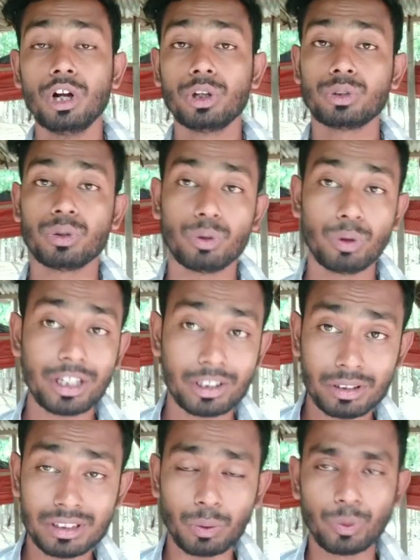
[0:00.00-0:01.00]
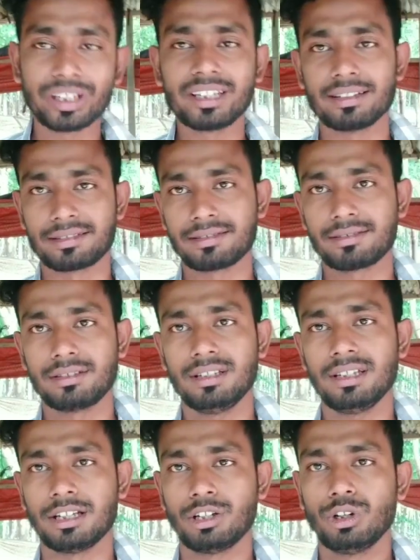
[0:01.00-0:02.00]
তো এইটা যে উইকনেস
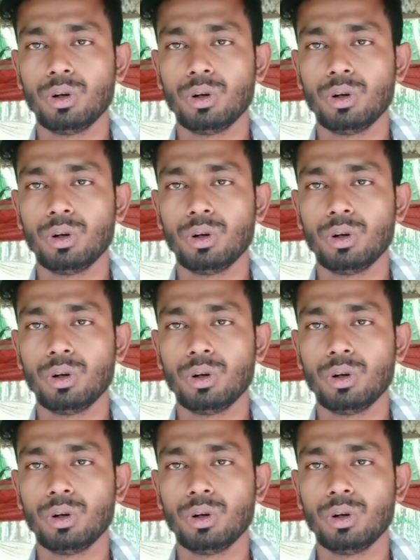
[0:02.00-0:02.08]
হ্যাঁ